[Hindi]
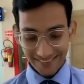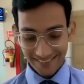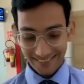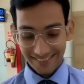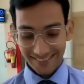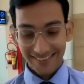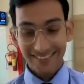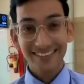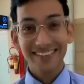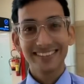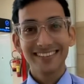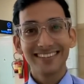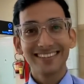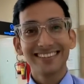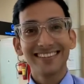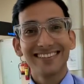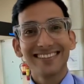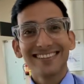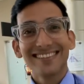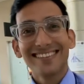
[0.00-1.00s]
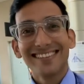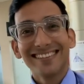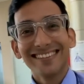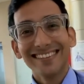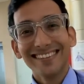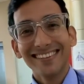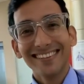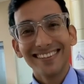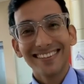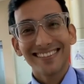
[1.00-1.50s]
भाई मिल गए जो कि यहाँ पे
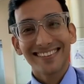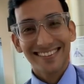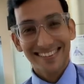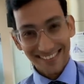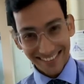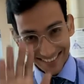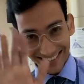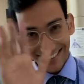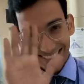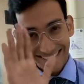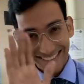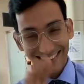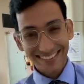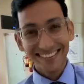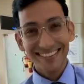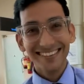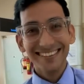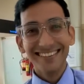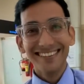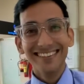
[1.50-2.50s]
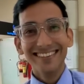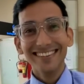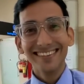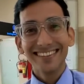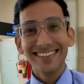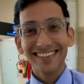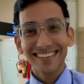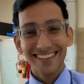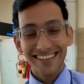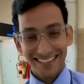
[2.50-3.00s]
स्टाफ हैं
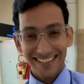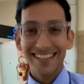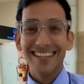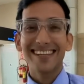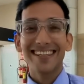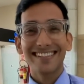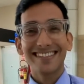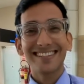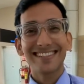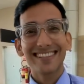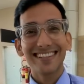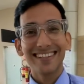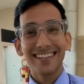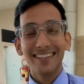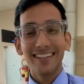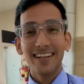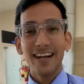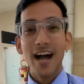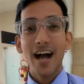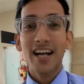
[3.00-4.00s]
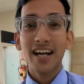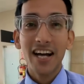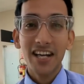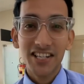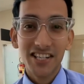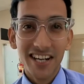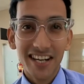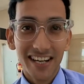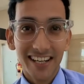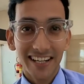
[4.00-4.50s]
बमरौली एयरपोर्ट में क्या नाम है
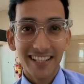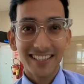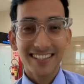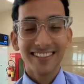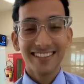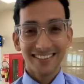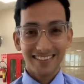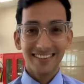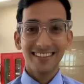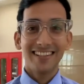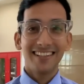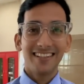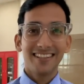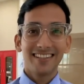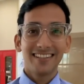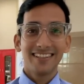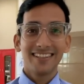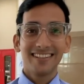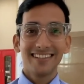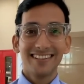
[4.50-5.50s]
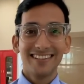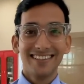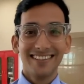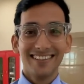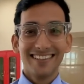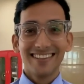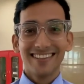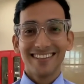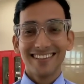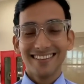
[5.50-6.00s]
आकाश आकाश और बहुत तगड़ी में
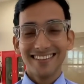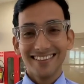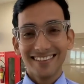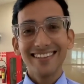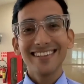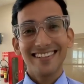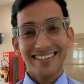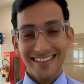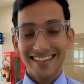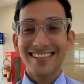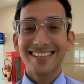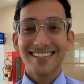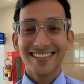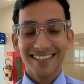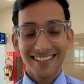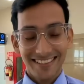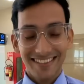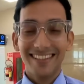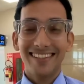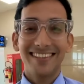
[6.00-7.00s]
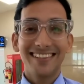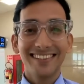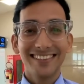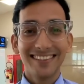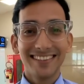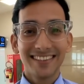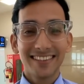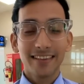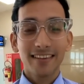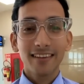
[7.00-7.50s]
मिक्री करते हैं शिनचान की हाँ। थोड़ा
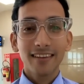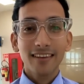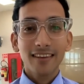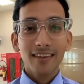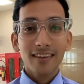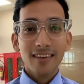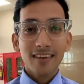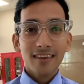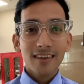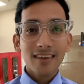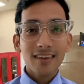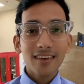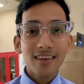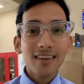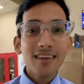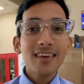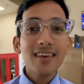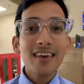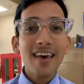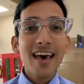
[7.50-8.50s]
सा थोड़ा सा हो जाए हम्म,